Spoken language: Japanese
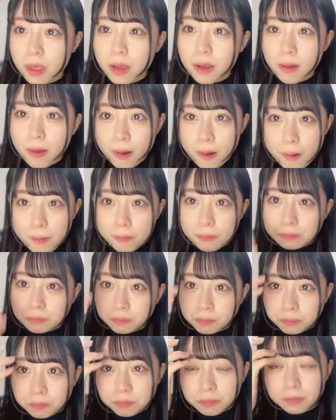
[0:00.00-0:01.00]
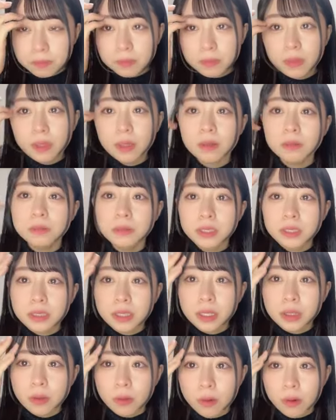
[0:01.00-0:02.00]
なんかみん
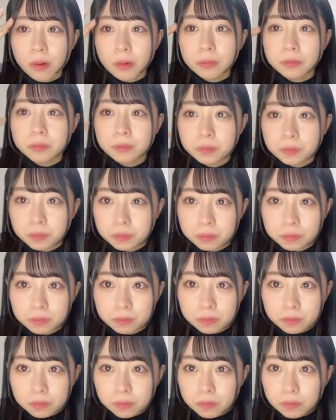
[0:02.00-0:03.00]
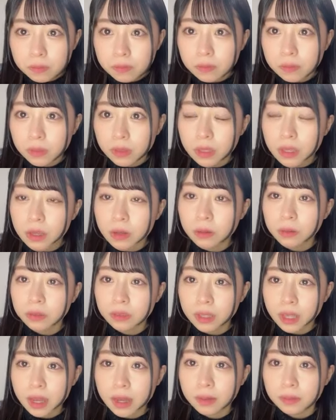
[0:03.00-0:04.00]
なのいろ
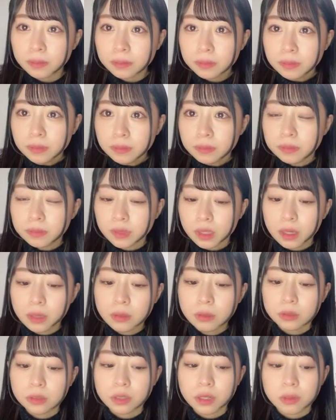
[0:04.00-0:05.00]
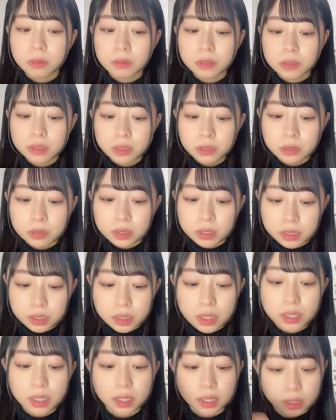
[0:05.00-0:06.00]
んな過去とかもちろん知っ
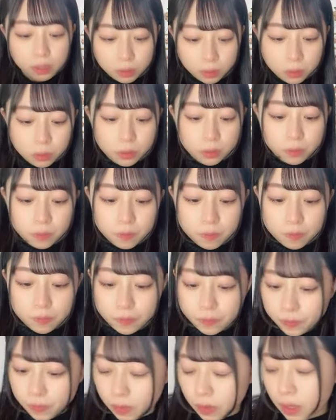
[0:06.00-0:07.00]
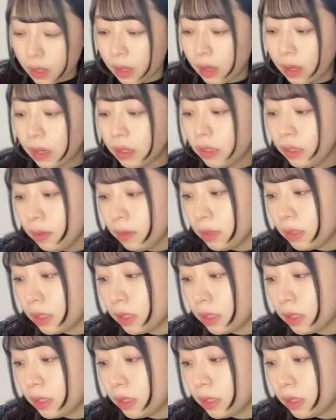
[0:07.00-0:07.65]
てたけど改め